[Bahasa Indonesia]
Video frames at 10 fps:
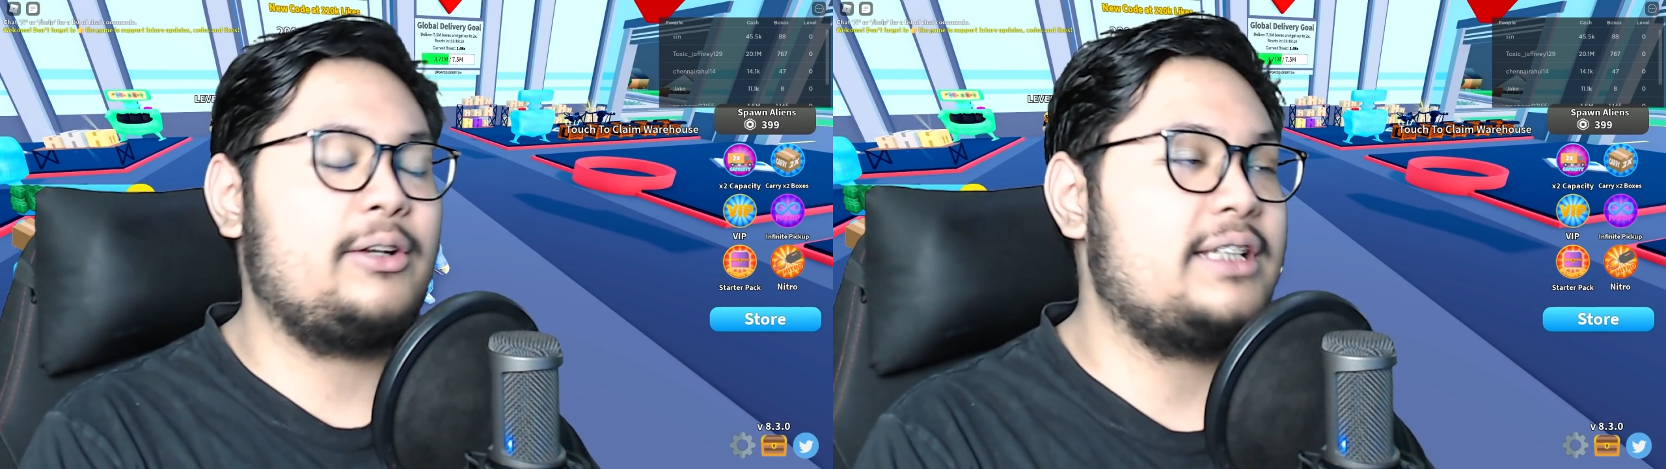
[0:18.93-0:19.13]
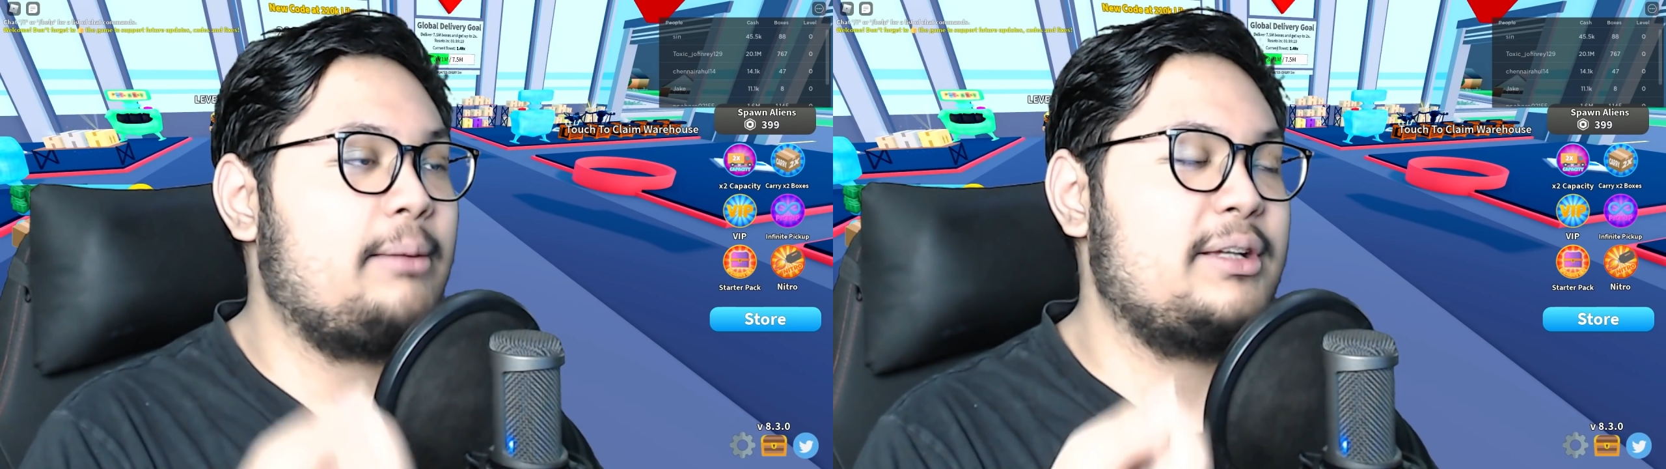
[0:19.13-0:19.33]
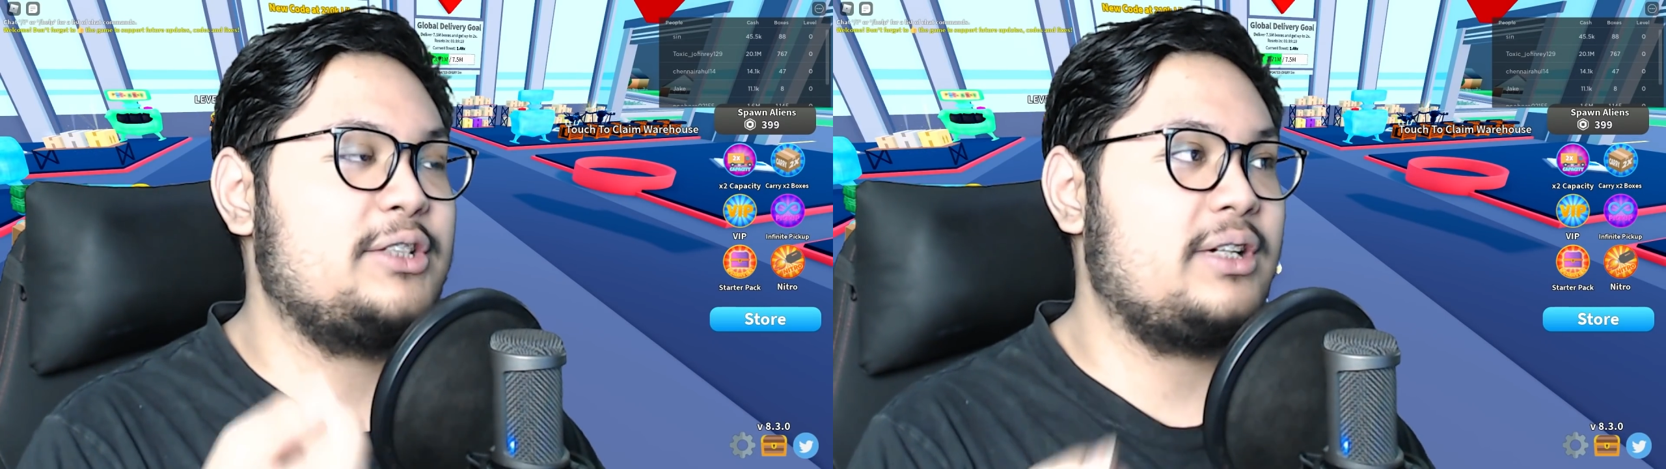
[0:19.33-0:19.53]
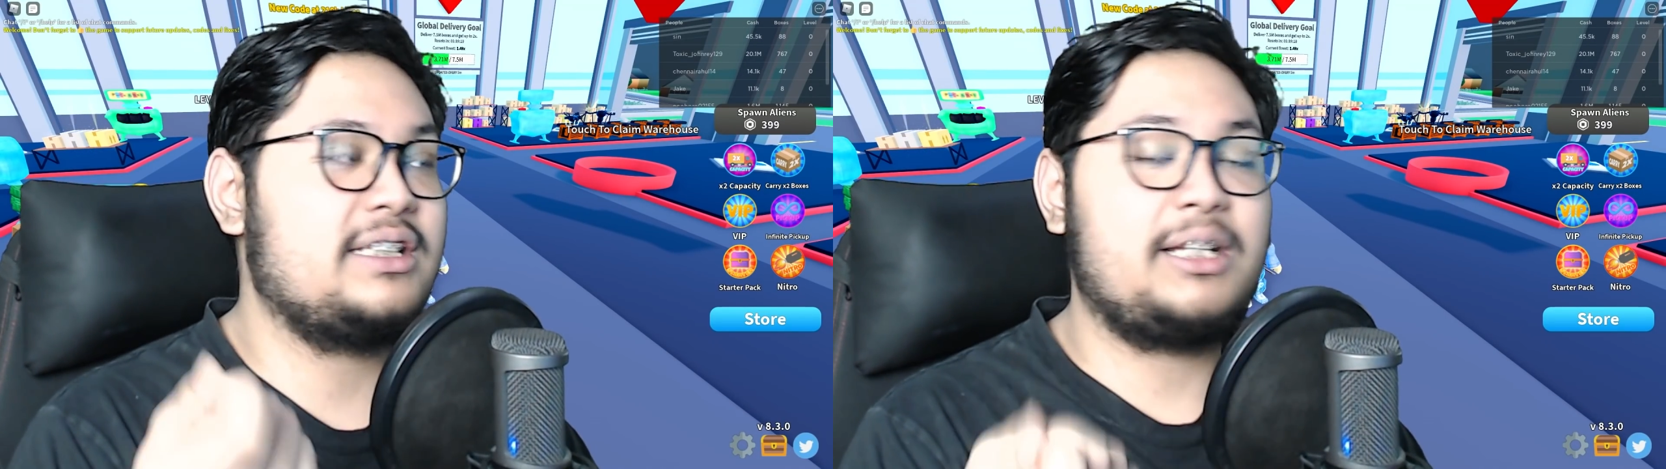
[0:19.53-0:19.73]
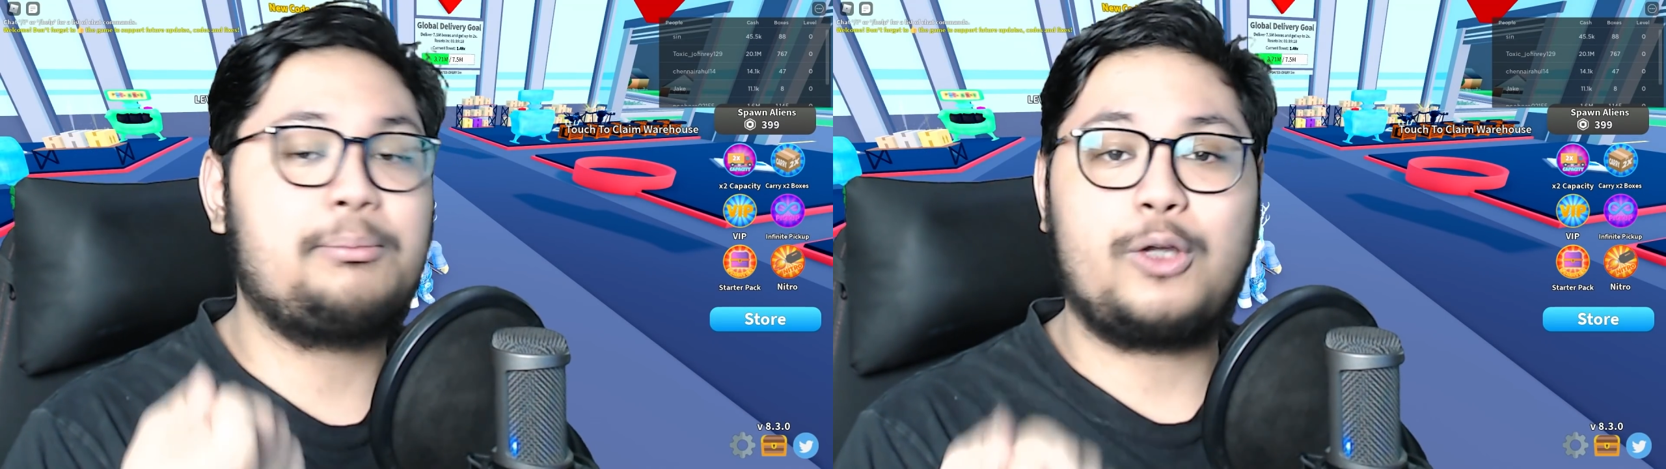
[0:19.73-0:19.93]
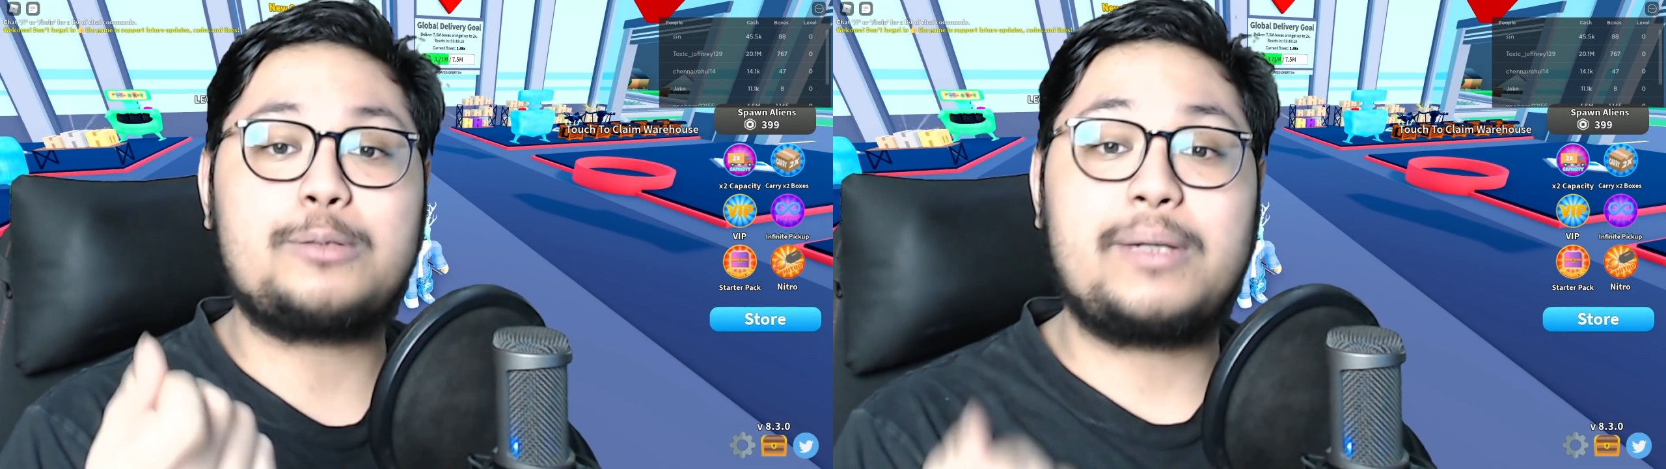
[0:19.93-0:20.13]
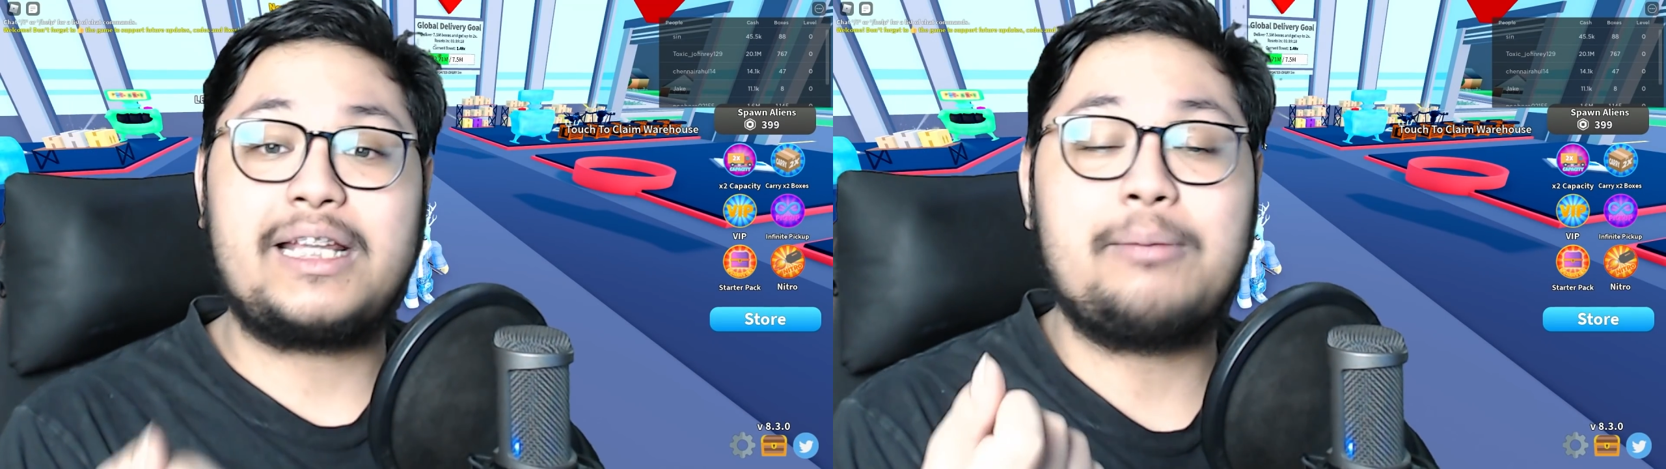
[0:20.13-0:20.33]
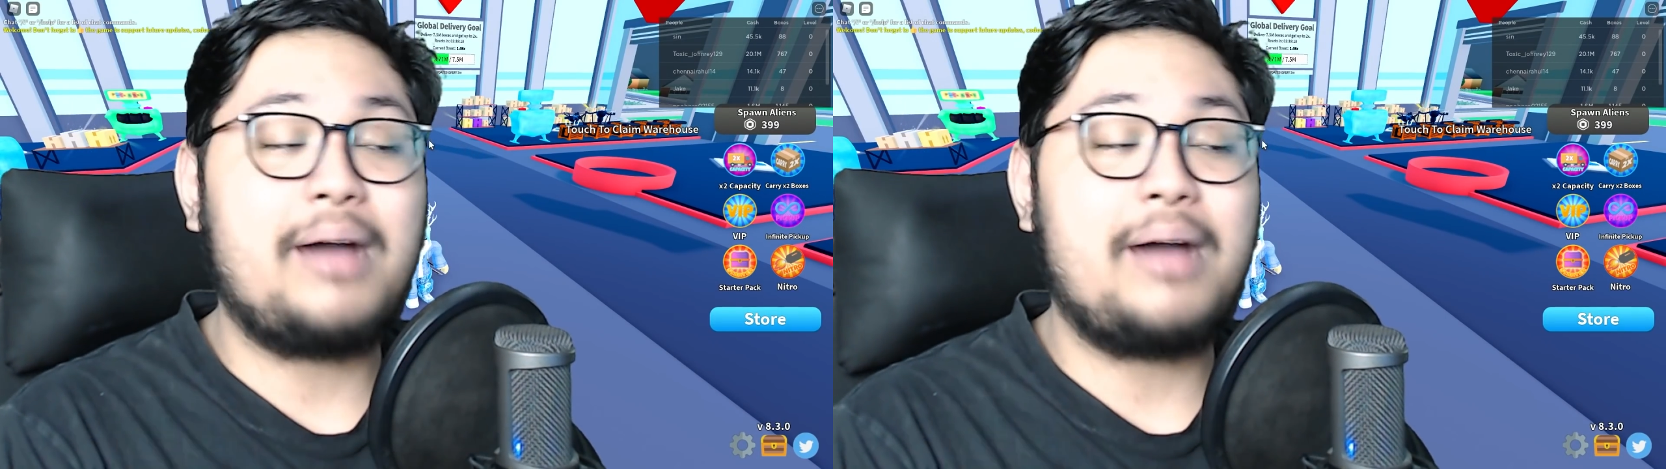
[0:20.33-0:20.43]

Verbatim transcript: lama juga jadi petugas pengirim,